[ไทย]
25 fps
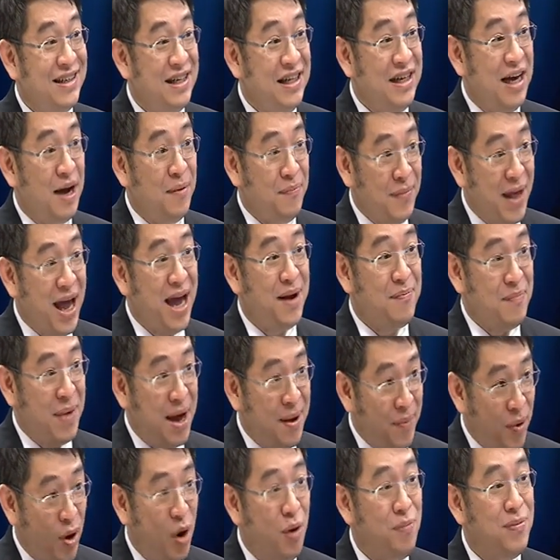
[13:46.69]
คืออำนาจ
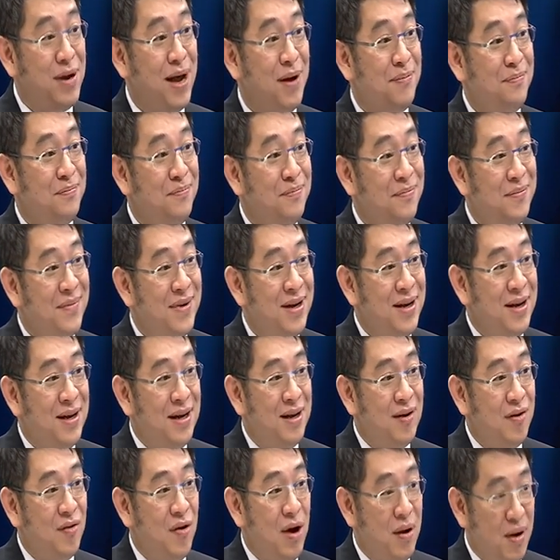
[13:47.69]
มาพร้อมกับ
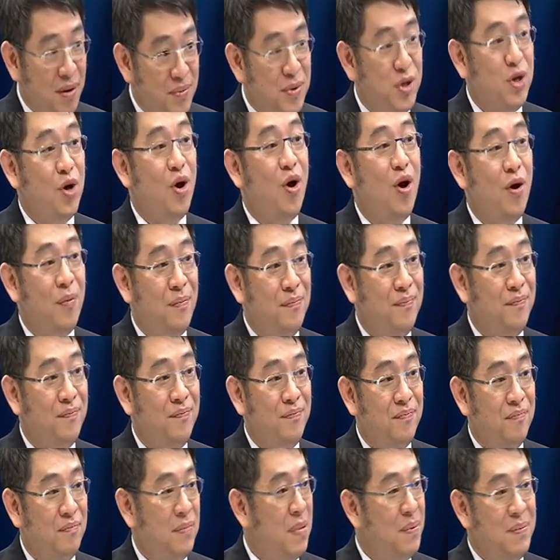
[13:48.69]
ความรับผิดชอบ
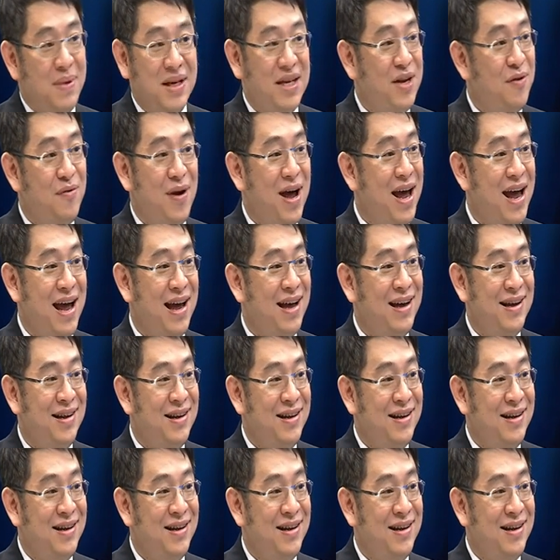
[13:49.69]
มันไม่ใช่ว่า